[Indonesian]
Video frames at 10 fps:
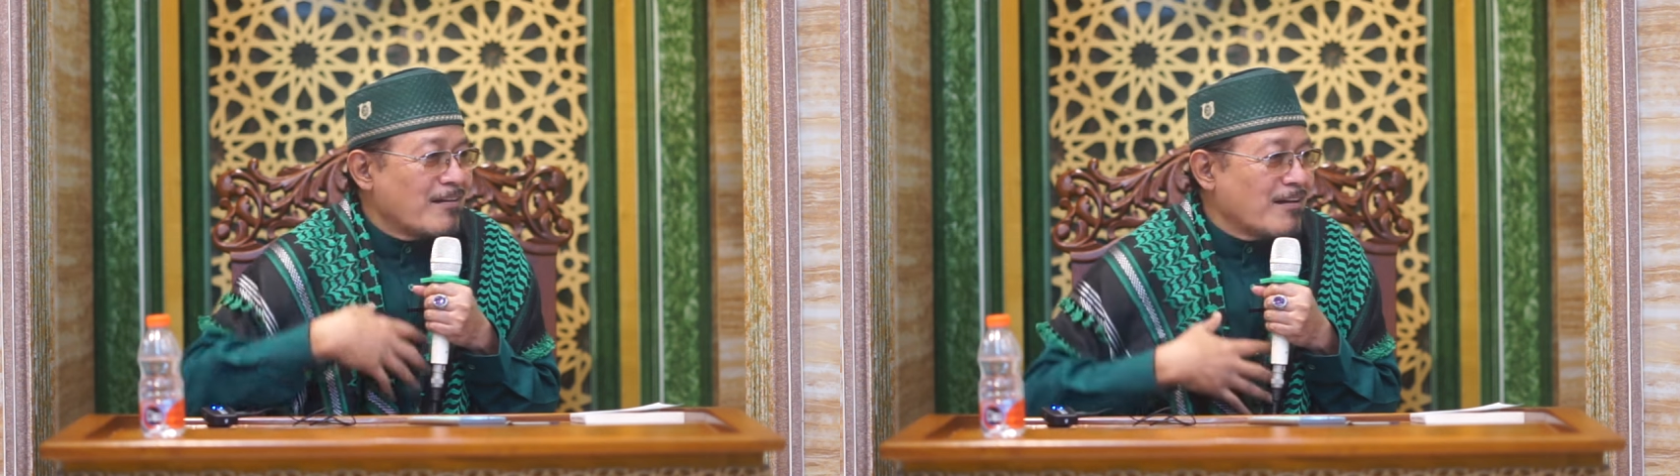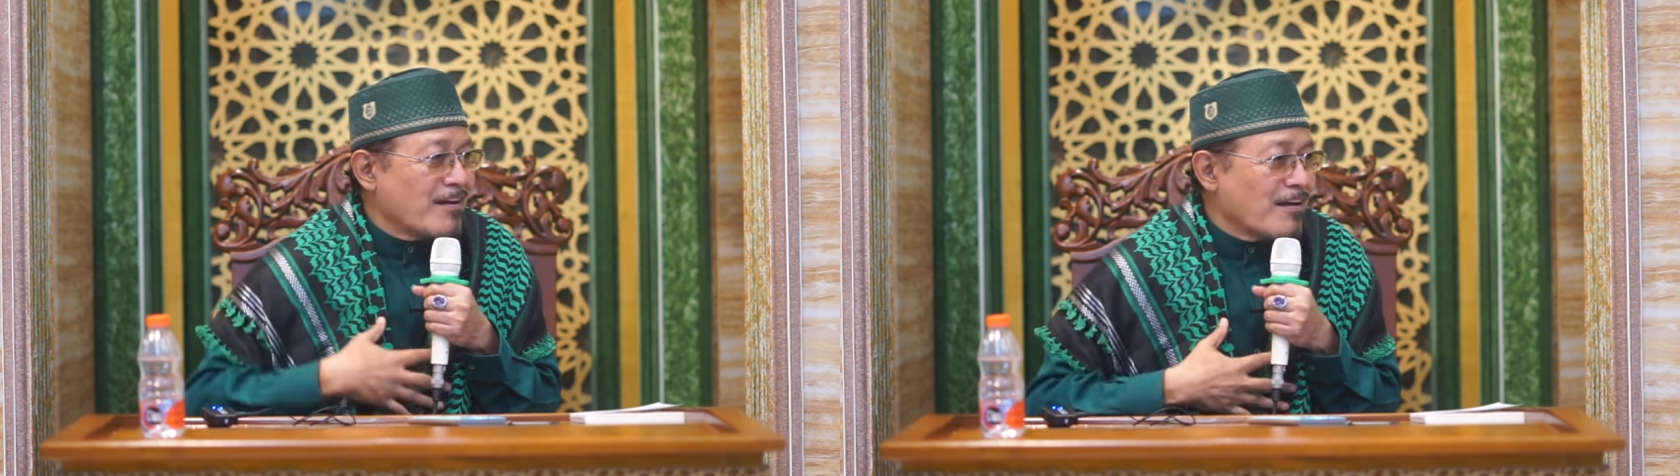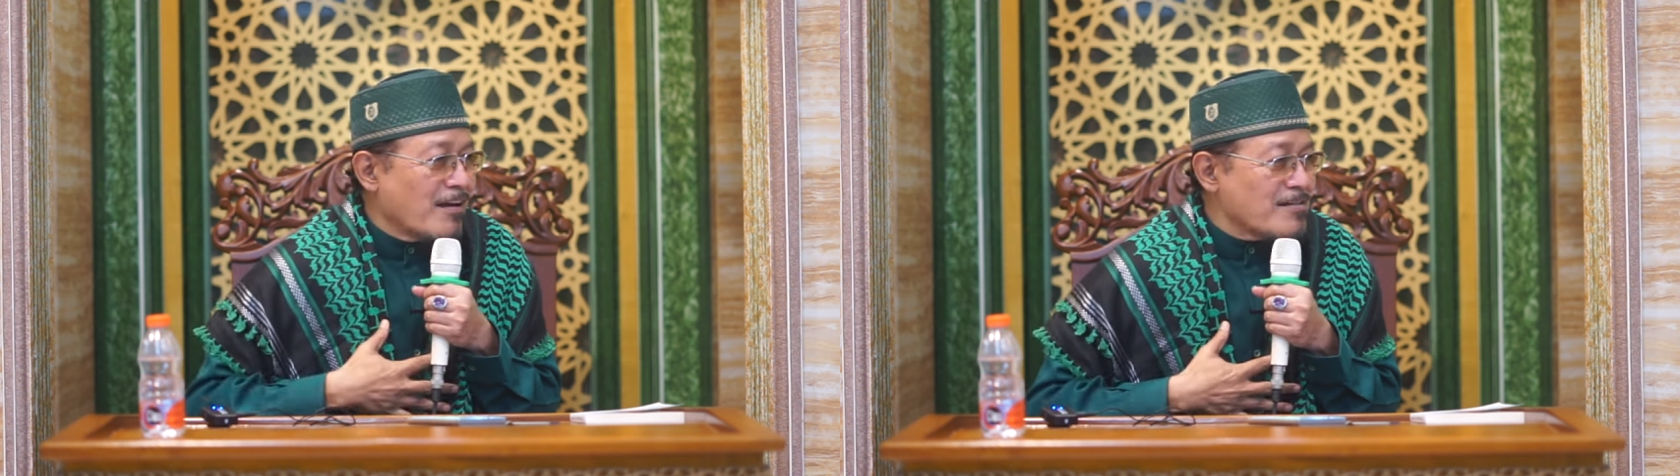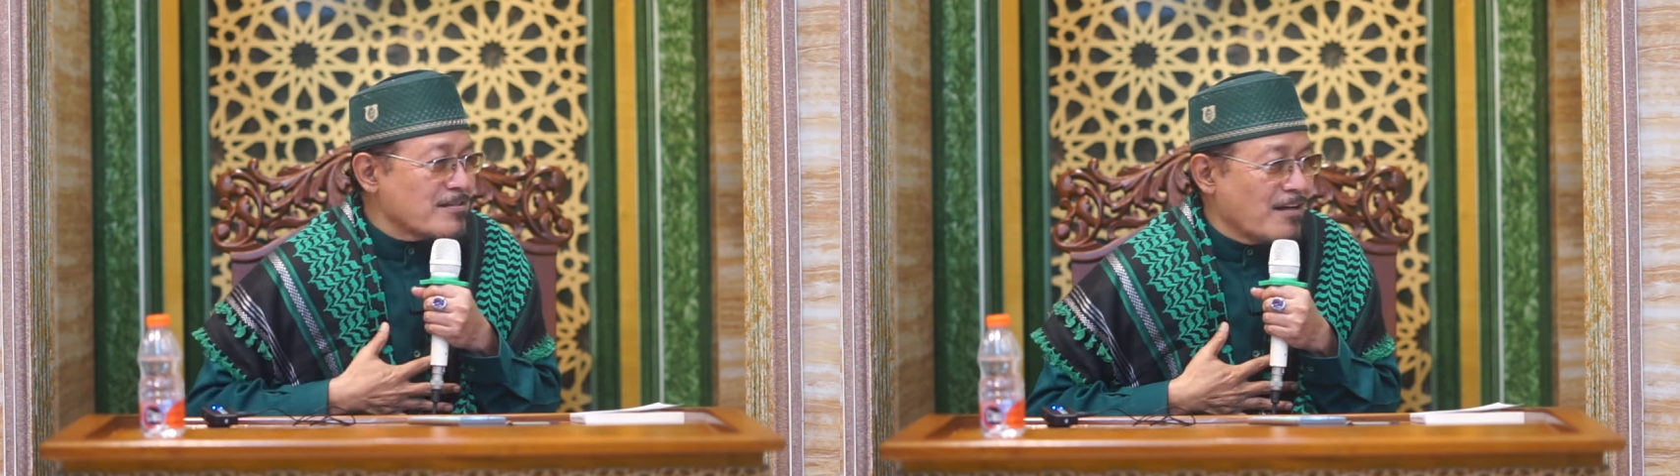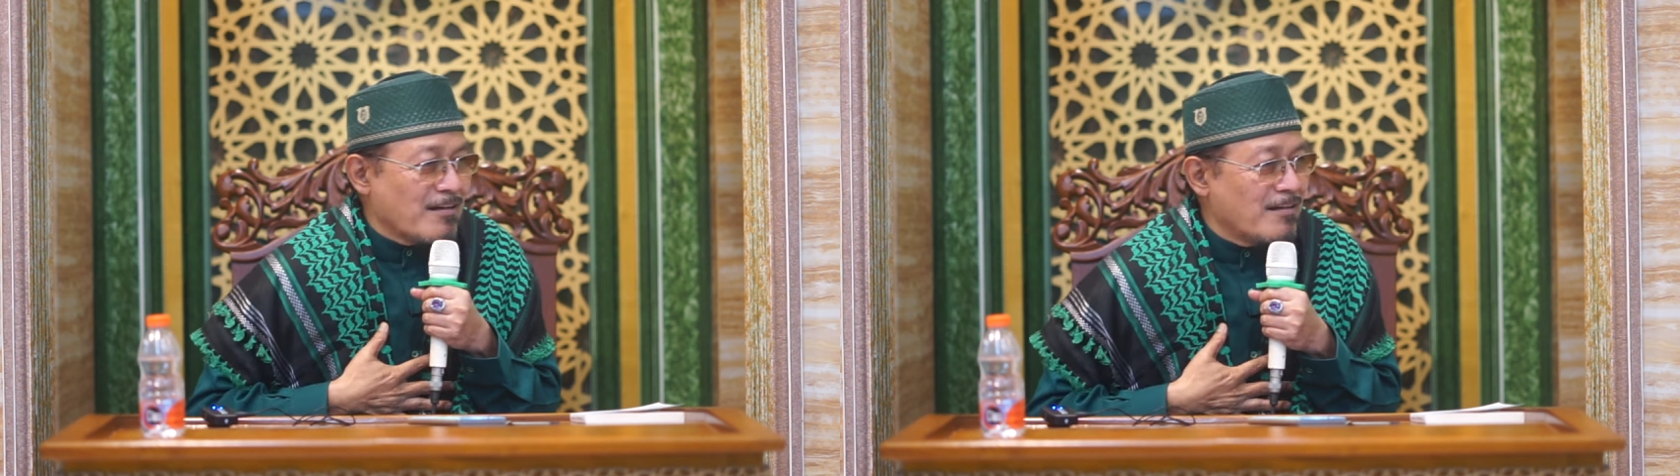
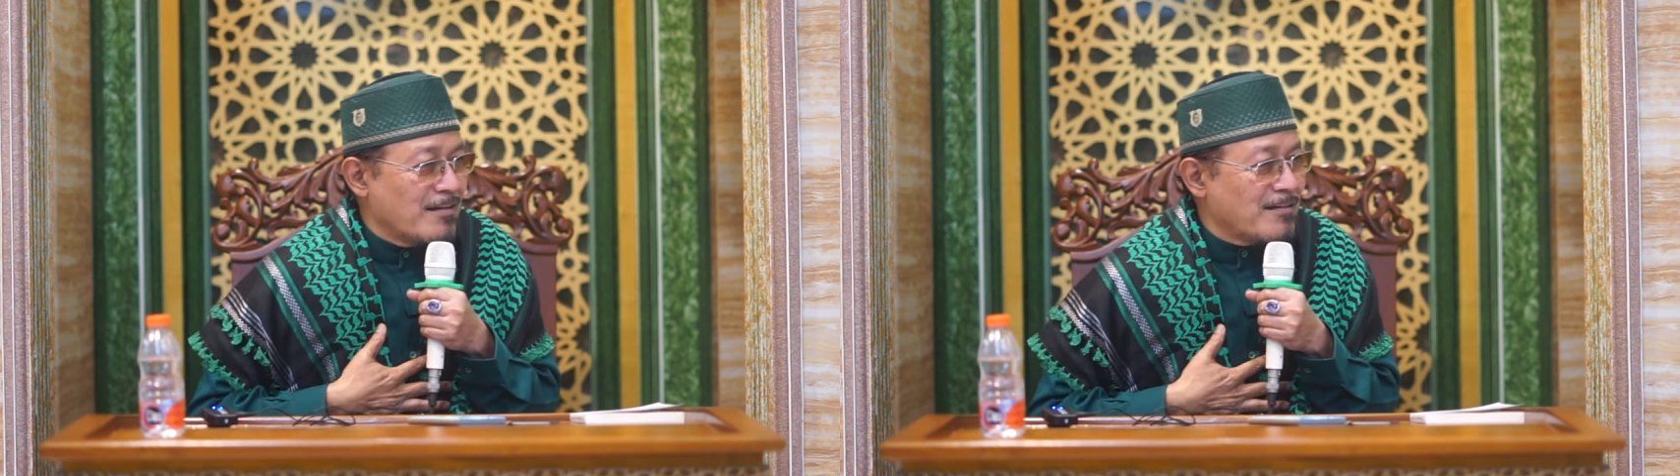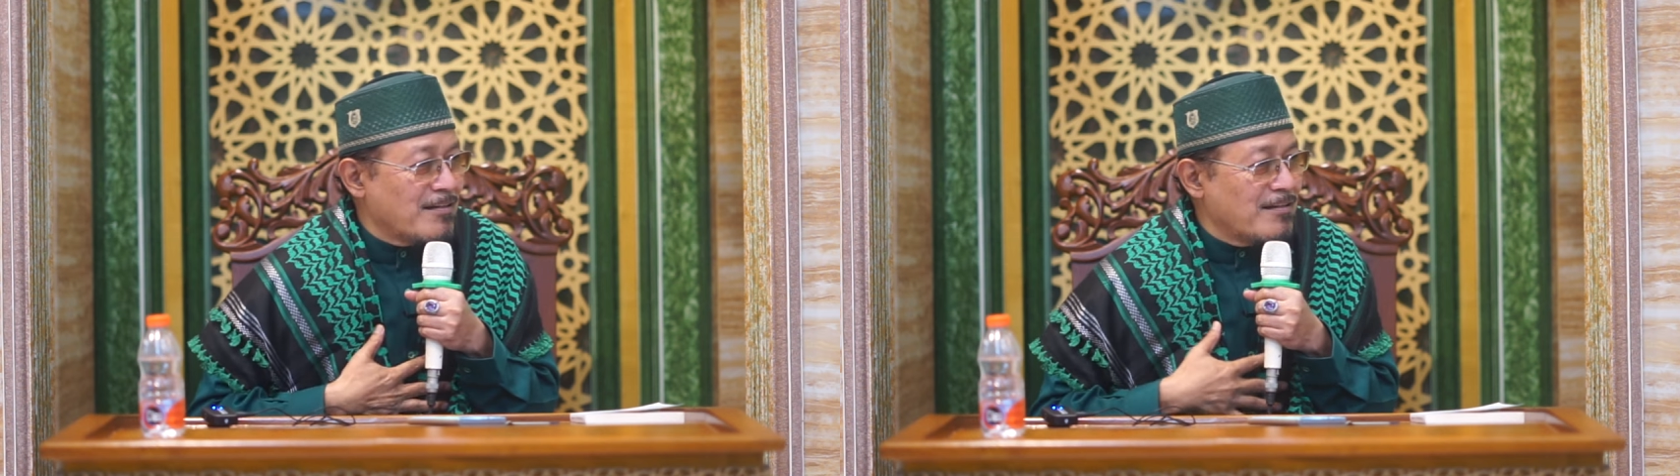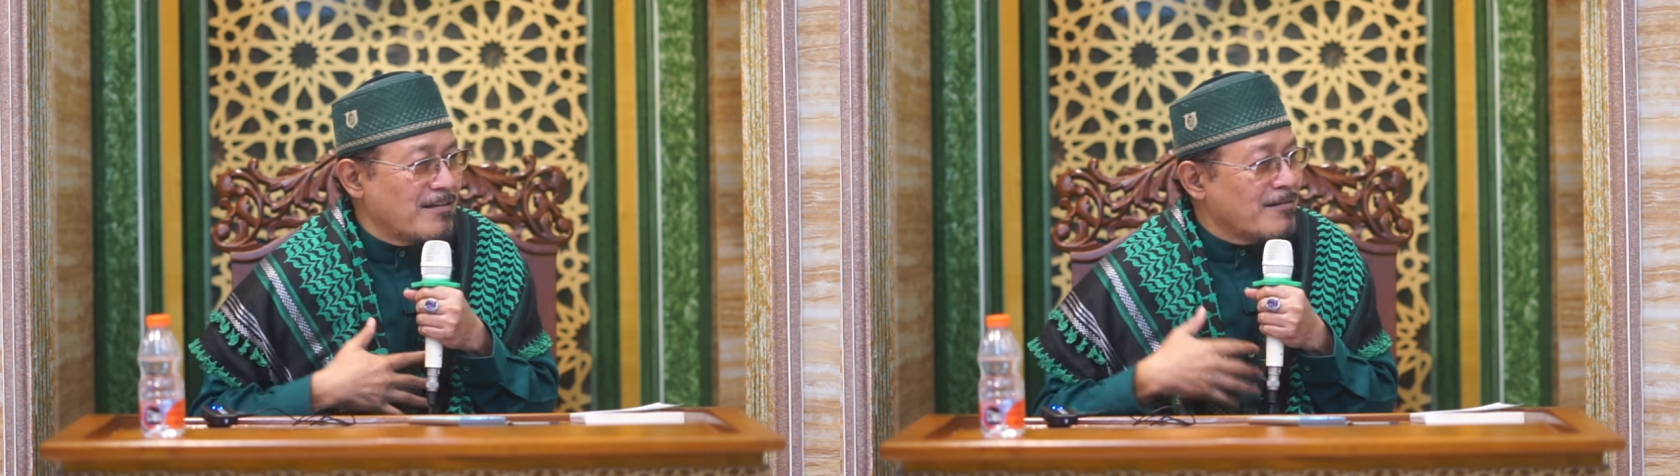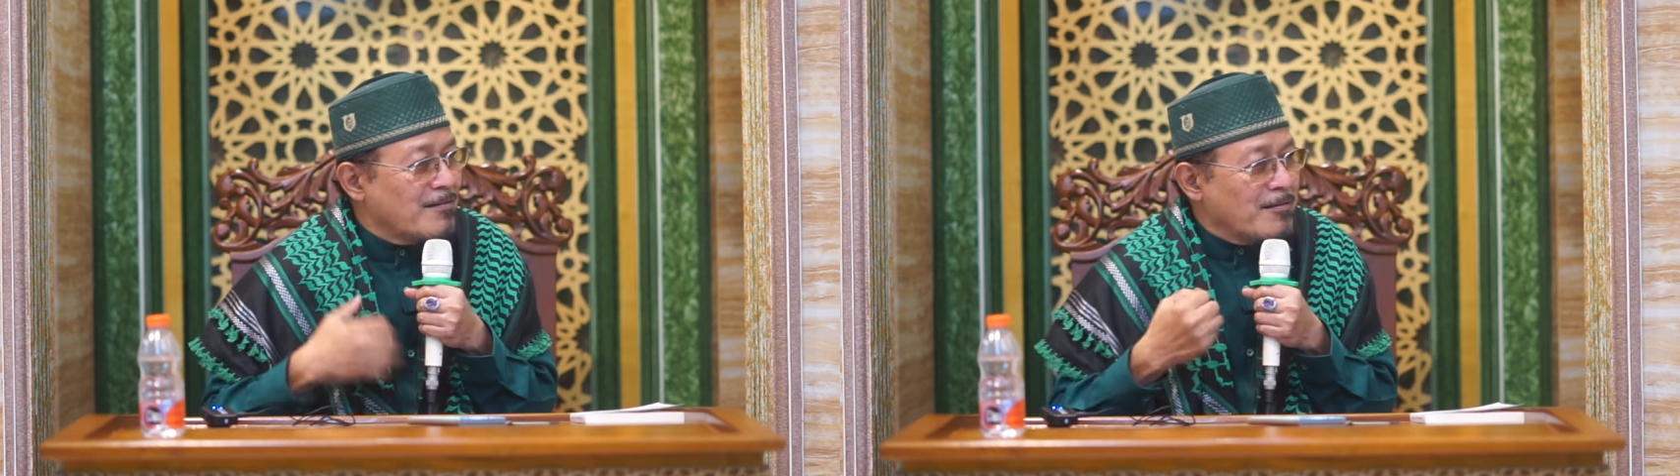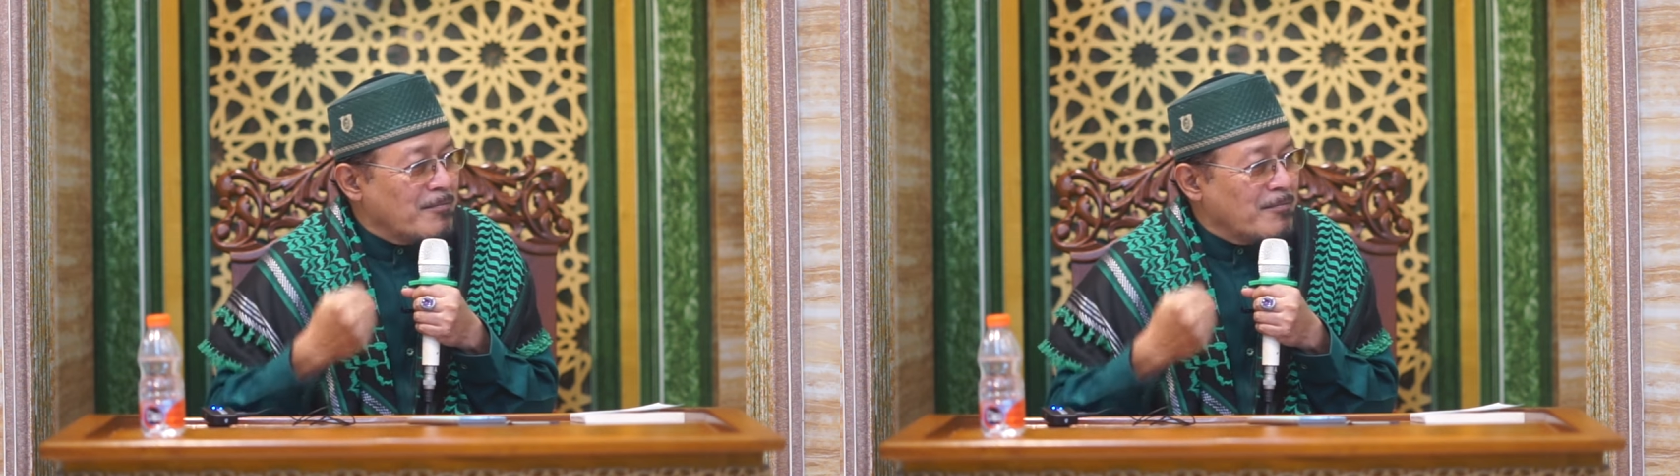ikhlaskan niat ini